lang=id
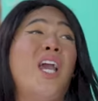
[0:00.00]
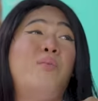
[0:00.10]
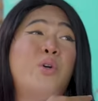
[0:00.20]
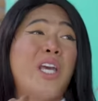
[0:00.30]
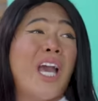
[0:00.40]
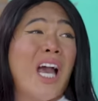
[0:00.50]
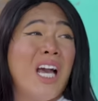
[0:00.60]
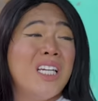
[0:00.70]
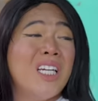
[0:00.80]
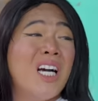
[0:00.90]
ya Bu
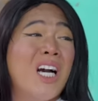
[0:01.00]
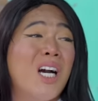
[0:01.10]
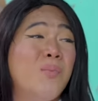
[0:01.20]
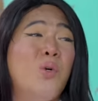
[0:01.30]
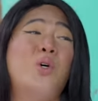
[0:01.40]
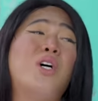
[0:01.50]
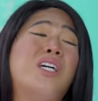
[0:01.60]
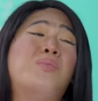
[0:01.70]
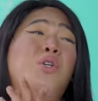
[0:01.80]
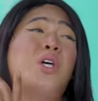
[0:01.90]
ya. Uh, bu,
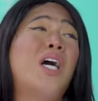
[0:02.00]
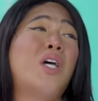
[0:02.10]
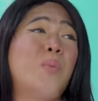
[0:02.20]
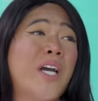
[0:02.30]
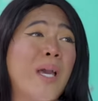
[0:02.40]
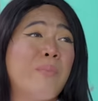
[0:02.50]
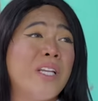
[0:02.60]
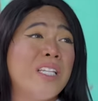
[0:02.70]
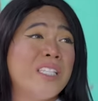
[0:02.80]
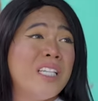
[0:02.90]
ibu tahu nggak rumah
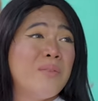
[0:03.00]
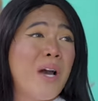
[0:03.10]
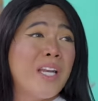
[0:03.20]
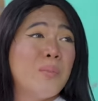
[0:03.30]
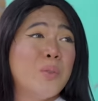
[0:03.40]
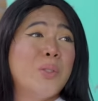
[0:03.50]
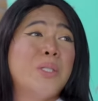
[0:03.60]
Kepling di sini di mana, bu?